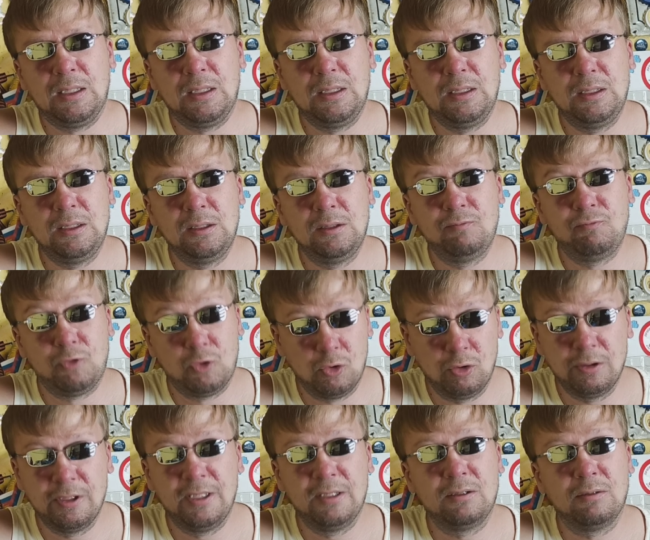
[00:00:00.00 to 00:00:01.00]
И
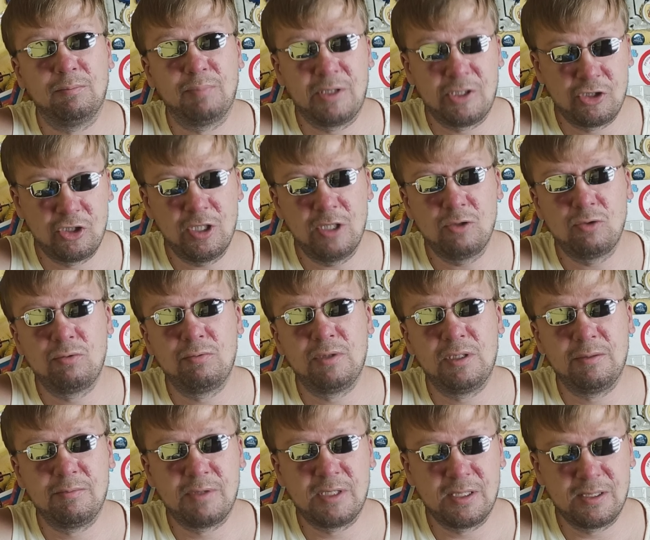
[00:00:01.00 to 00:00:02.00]
все, на этом прощаюсь.
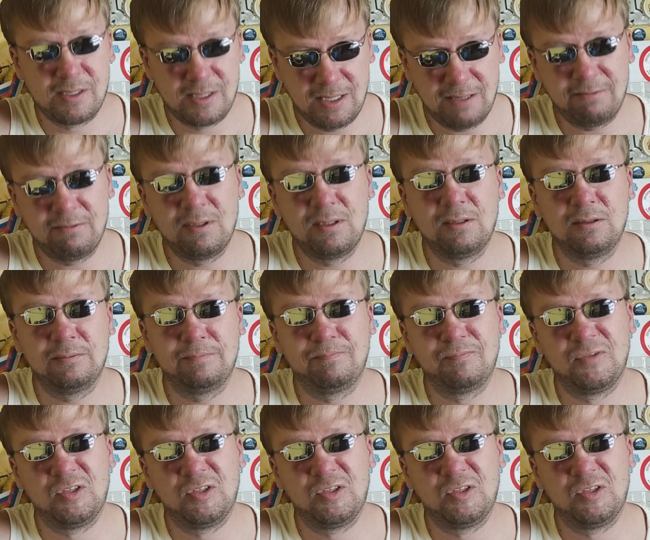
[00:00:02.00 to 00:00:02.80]
Увидимся завтра.